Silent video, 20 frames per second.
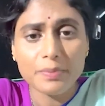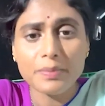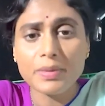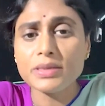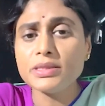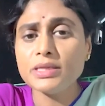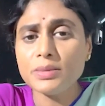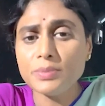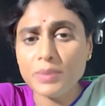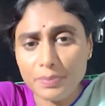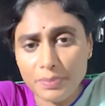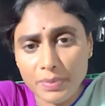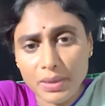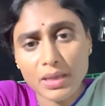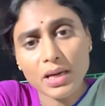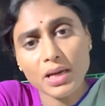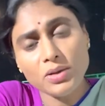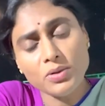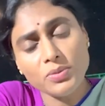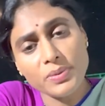మద్యం
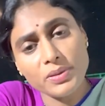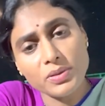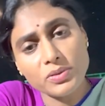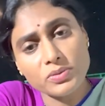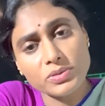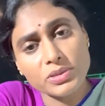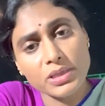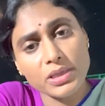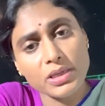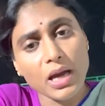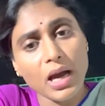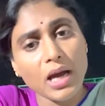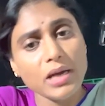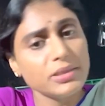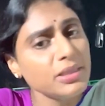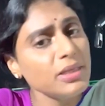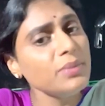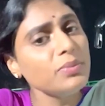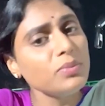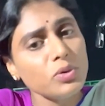అమ్మకాలు పెరిగితే
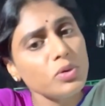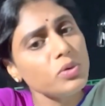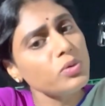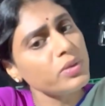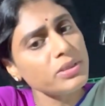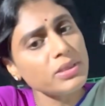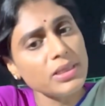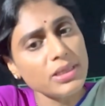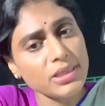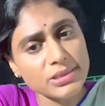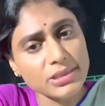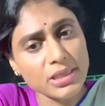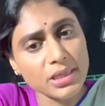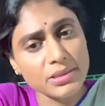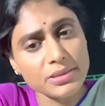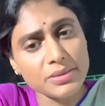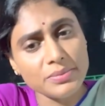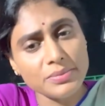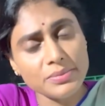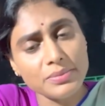అదే మూడు వందల
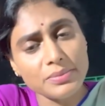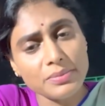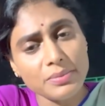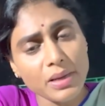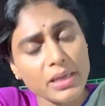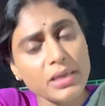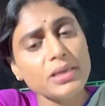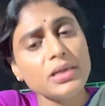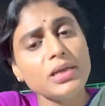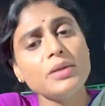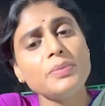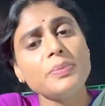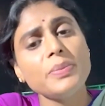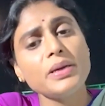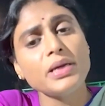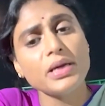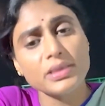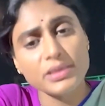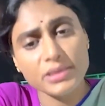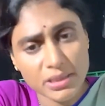శాతం
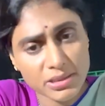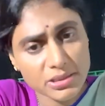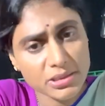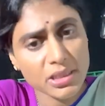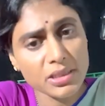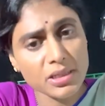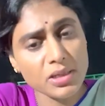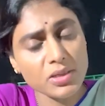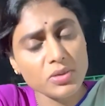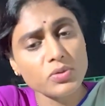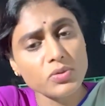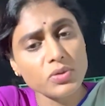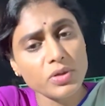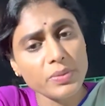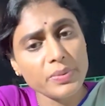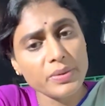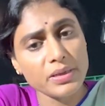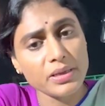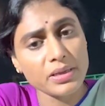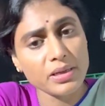మహిళలపై అత్యాచారాలు కూడా
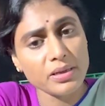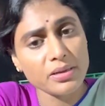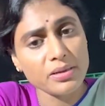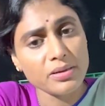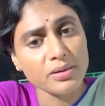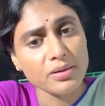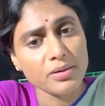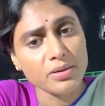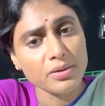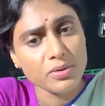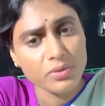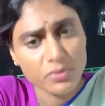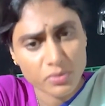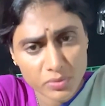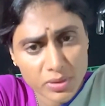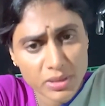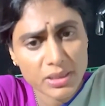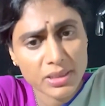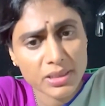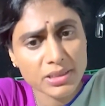పెరిగాయి
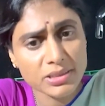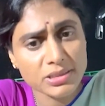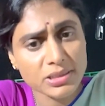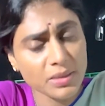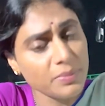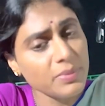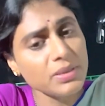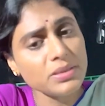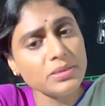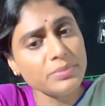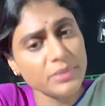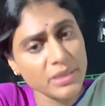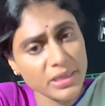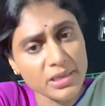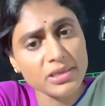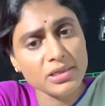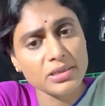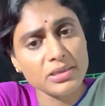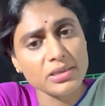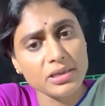రెండింటికి సంబంధం
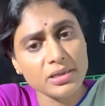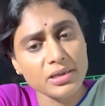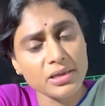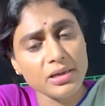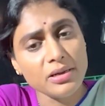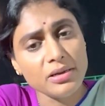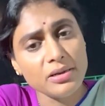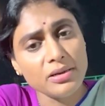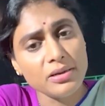లేదంటారా